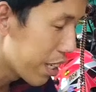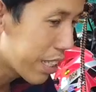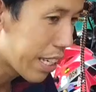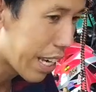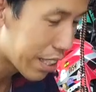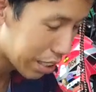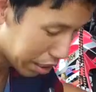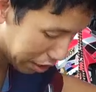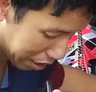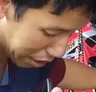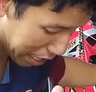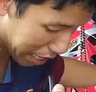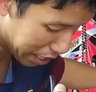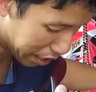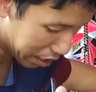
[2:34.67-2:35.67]
แกนสเตอ
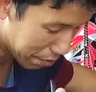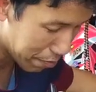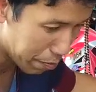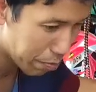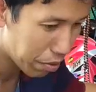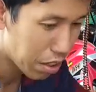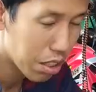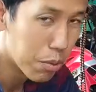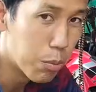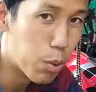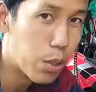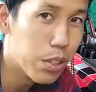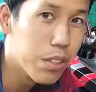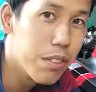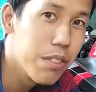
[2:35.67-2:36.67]
ร์หน้าเนี่ยห
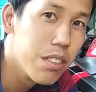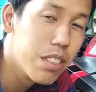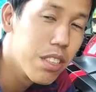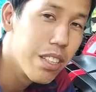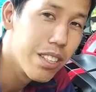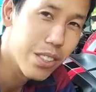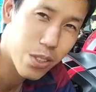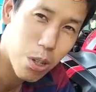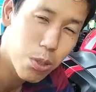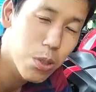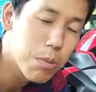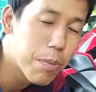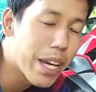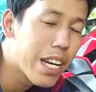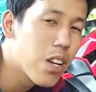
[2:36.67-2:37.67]
มุน
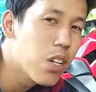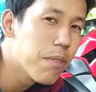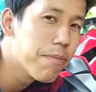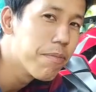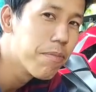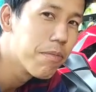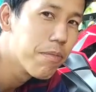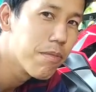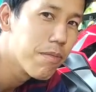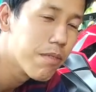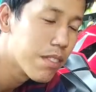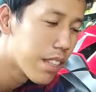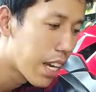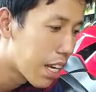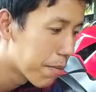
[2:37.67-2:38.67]
2.8 รอบ
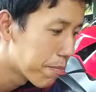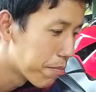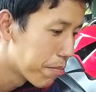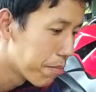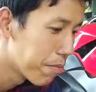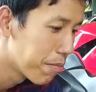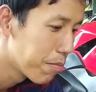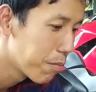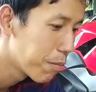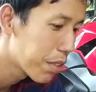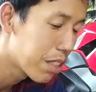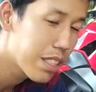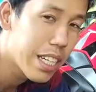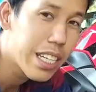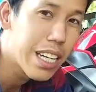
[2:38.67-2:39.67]
นะครับ
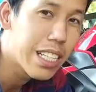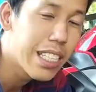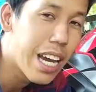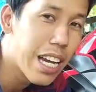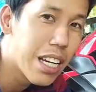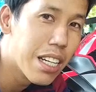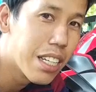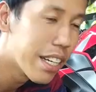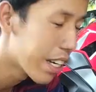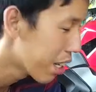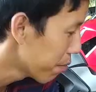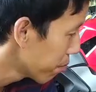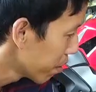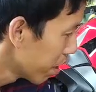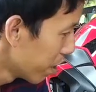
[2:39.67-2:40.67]
เข้าใจกันหรือยัง
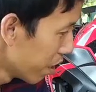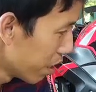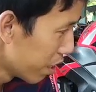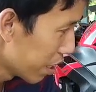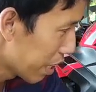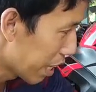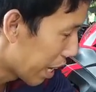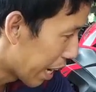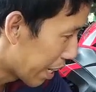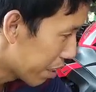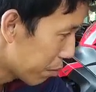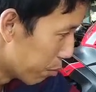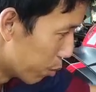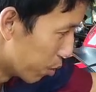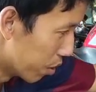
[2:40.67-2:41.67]
ครับ ข้างหลัง
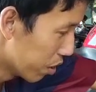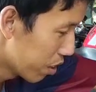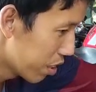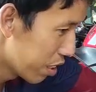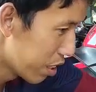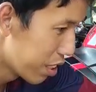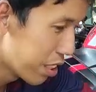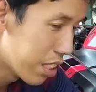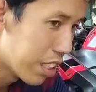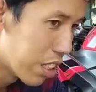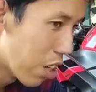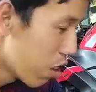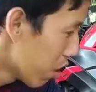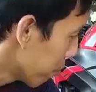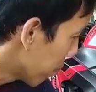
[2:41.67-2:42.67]
เนี่ยหมุน
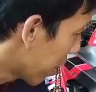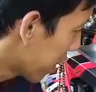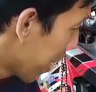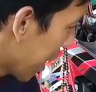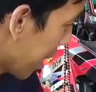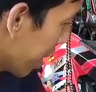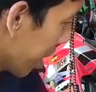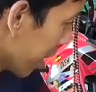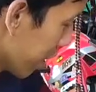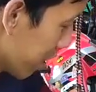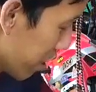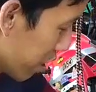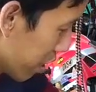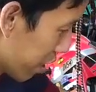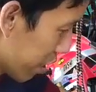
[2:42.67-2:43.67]
1รอบข้างหน้าเนี่ย
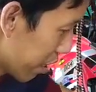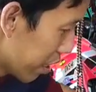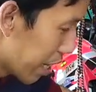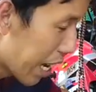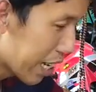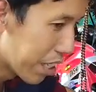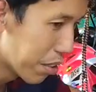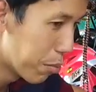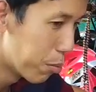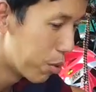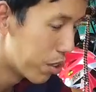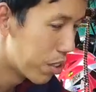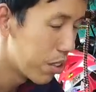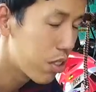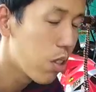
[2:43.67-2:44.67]
สเตอร์หน้าเนี่ยห
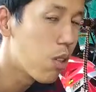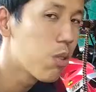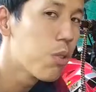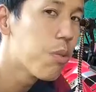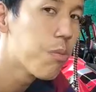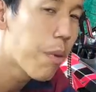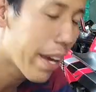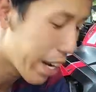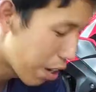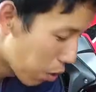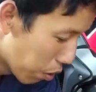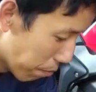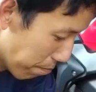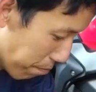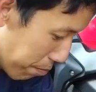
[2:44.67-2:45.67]
มุน 2.8 ร
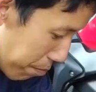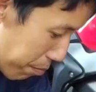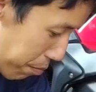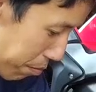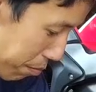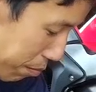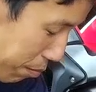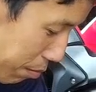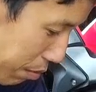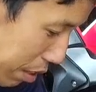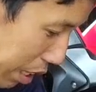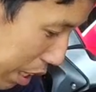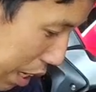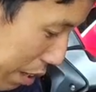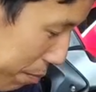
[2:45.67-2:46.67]
อบ
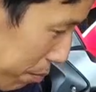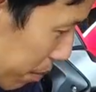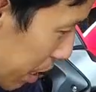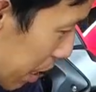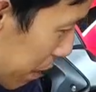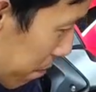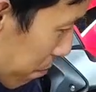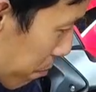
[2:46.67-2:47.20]
นะครับนะ